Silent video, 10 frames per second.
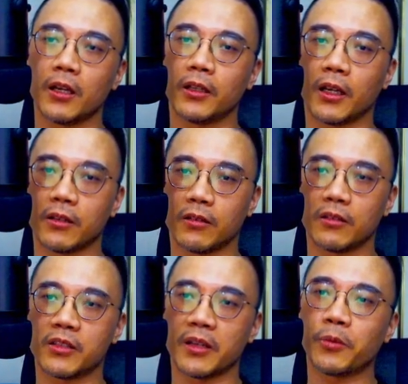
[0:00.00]
那
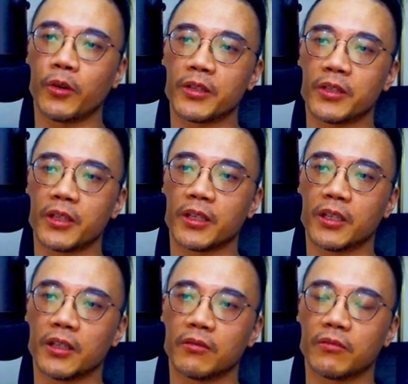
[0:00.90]
standpoint 是一
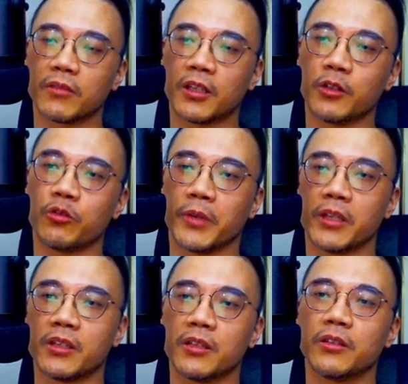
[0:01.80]
个可数名
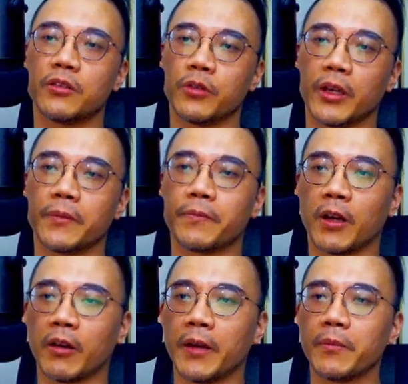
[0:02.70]
词，所以
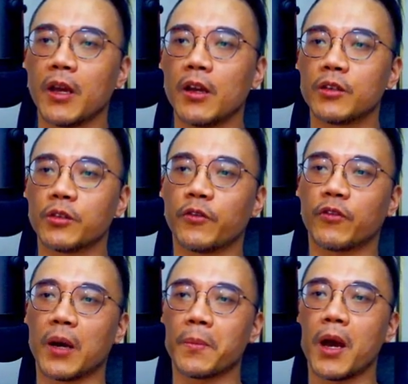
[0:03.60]
OK，so
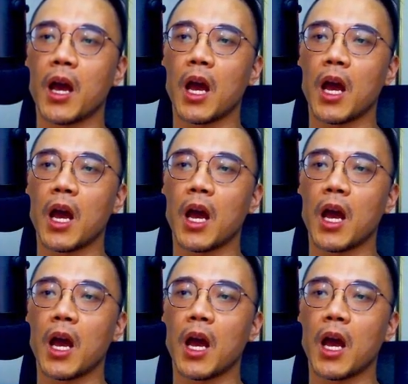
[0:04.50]
from